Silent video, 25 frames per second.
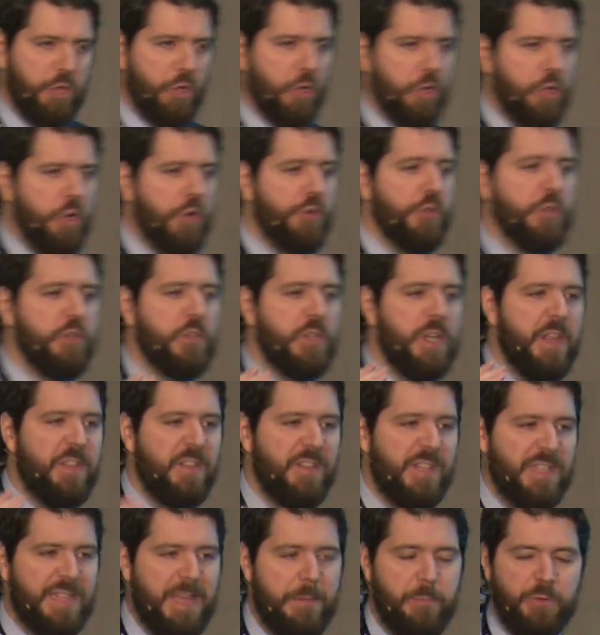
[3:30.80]
Nosotros
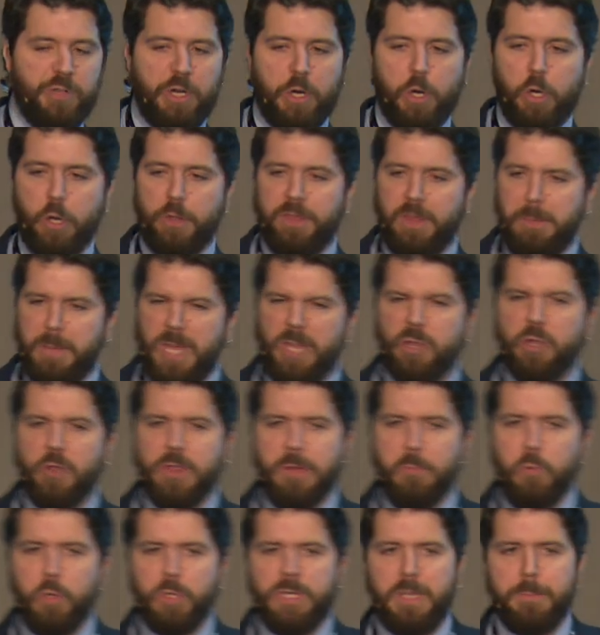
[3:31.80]
necesitamos el conocimiento de
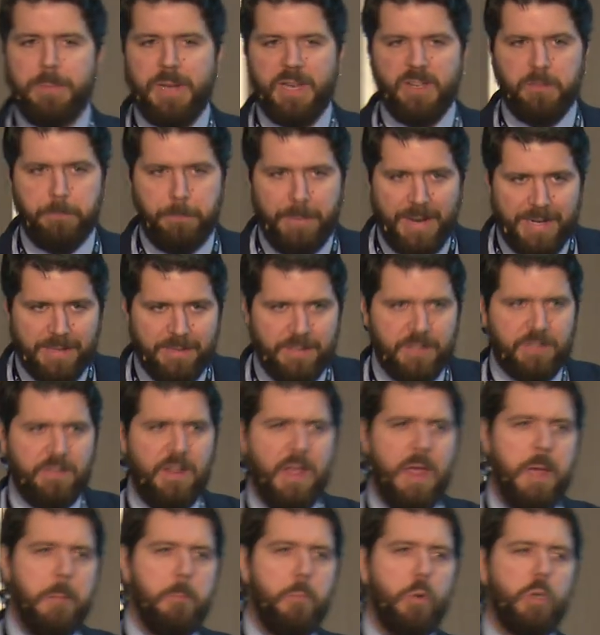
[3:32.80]
múltiples partes,
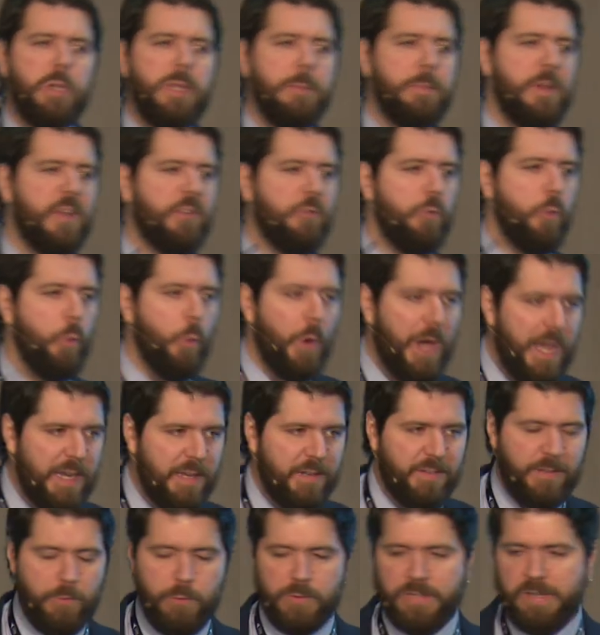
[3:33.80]
múltiples lugares de
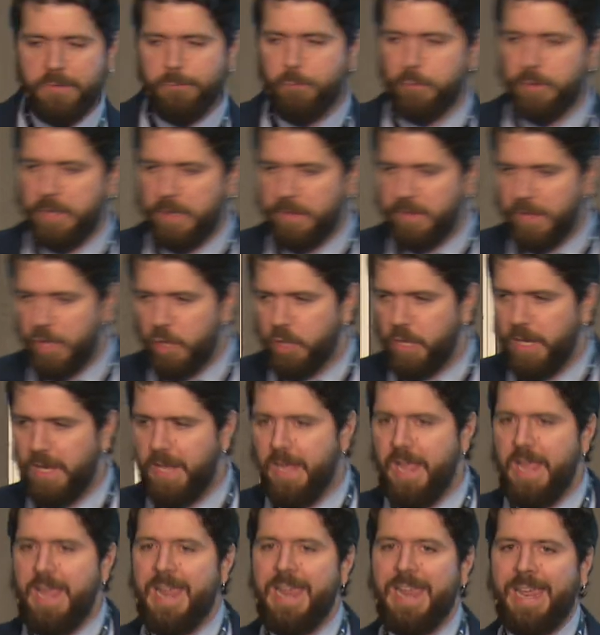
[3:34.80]
nuestra fundición,
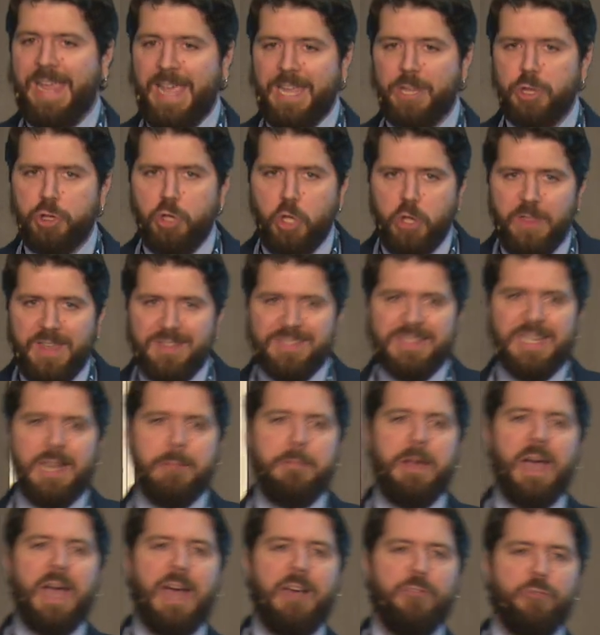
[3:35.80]
que todas
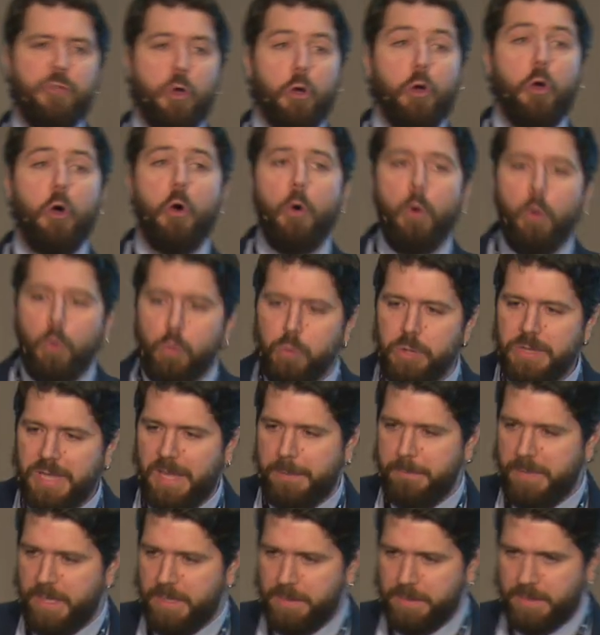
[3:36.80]
trabajando
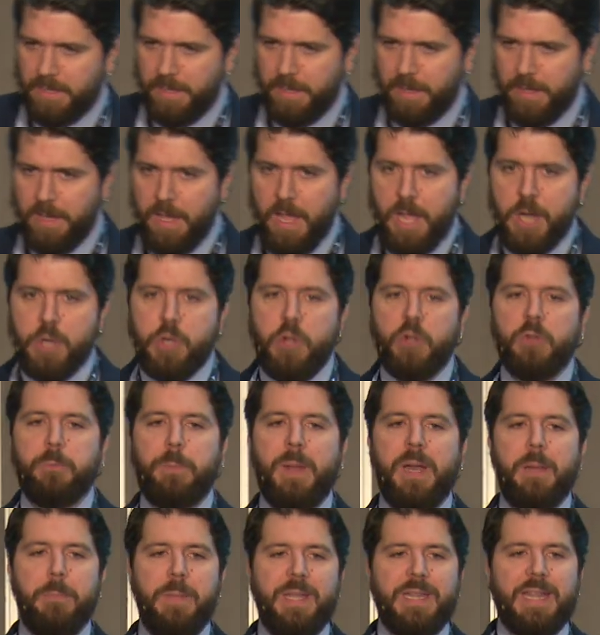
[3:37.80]
conjuntamente nos
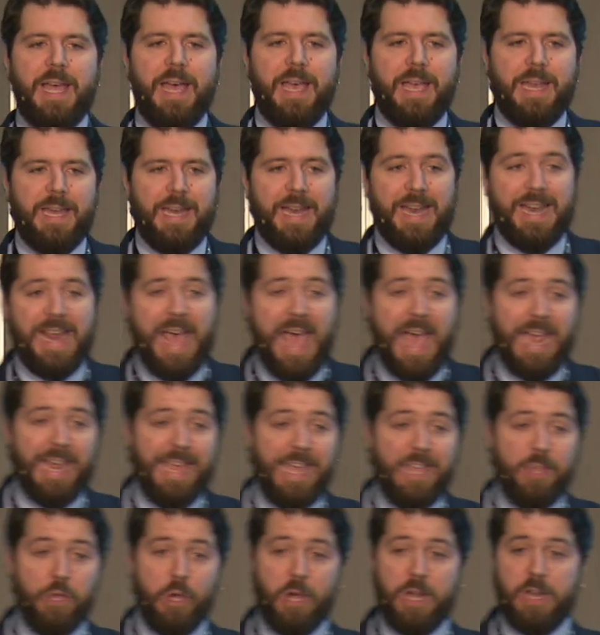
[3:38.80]
permitan generar
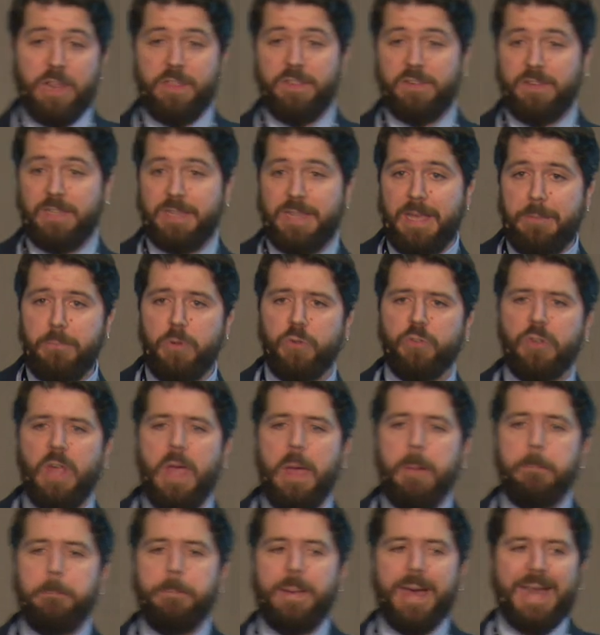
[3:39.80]
aquello que necesitamos
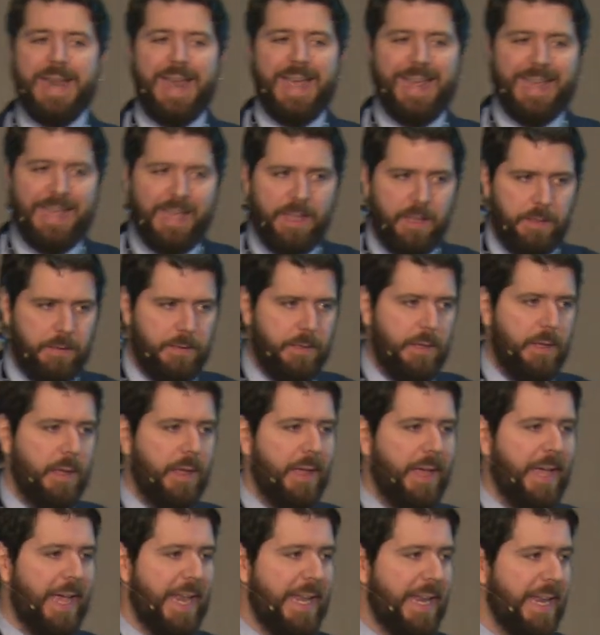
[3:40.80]
para que
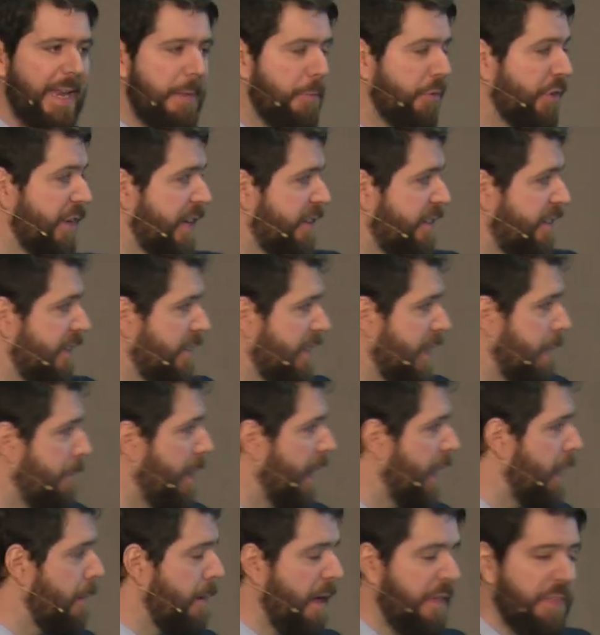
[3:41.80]
generemos el sistema que
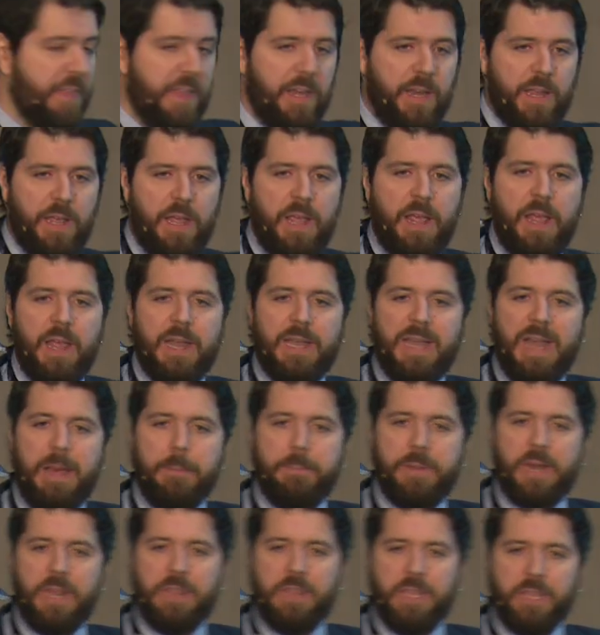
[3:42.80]
va a hacer la
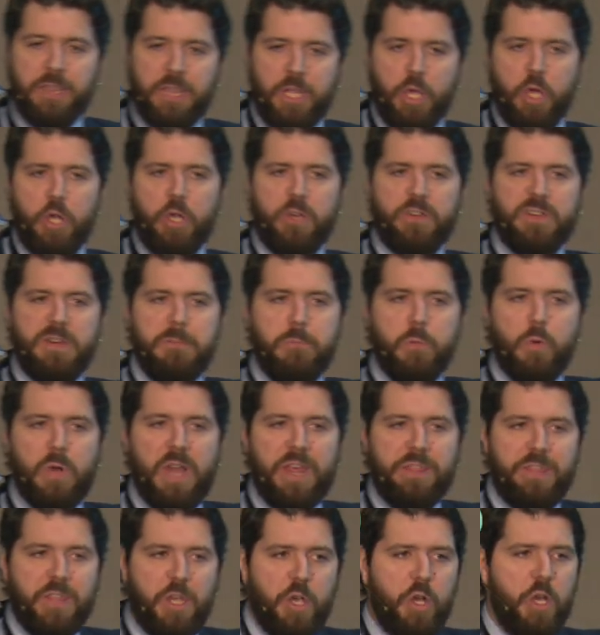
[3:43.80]
predicción,
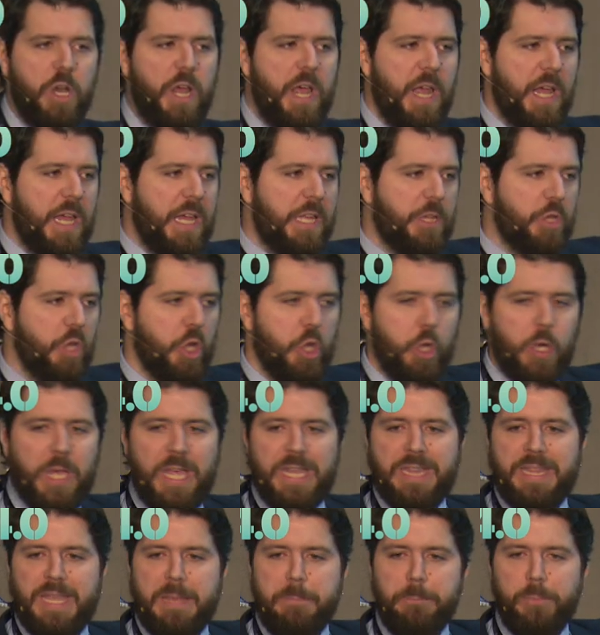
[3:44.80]
simulación y todo en
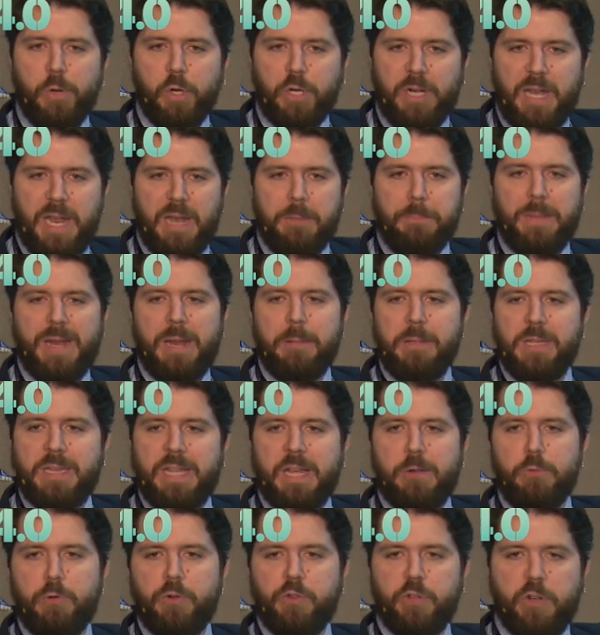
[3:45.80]
tiempo real para evitar
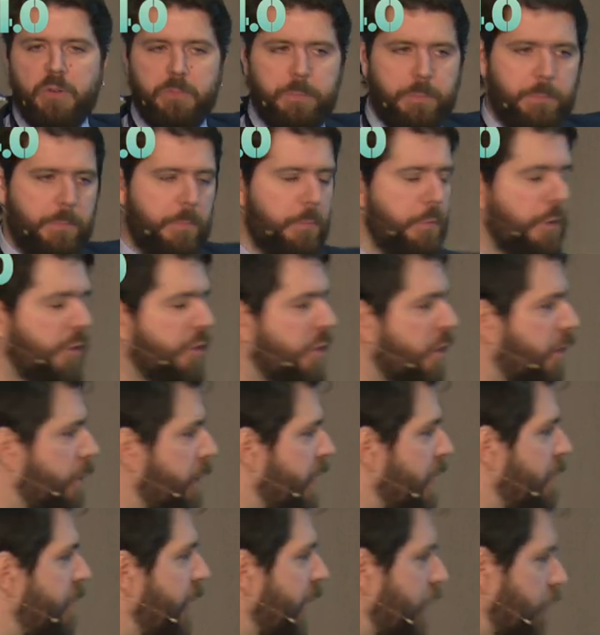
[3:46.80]
nuestros, nuestros
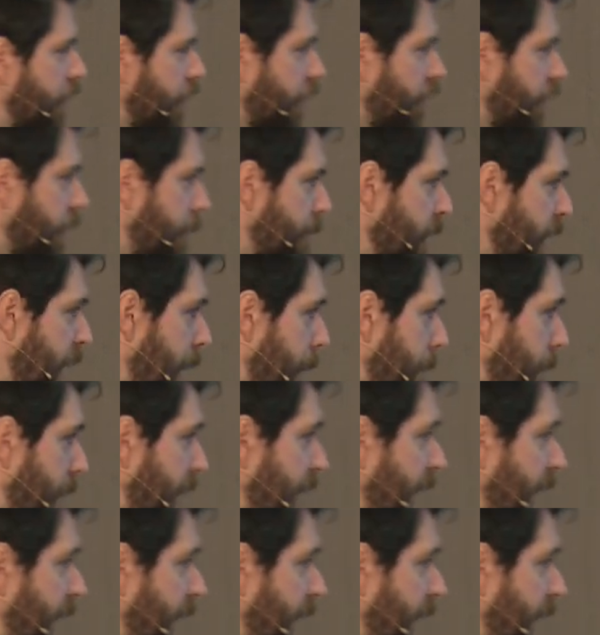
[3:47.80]
defectos. ¿vale?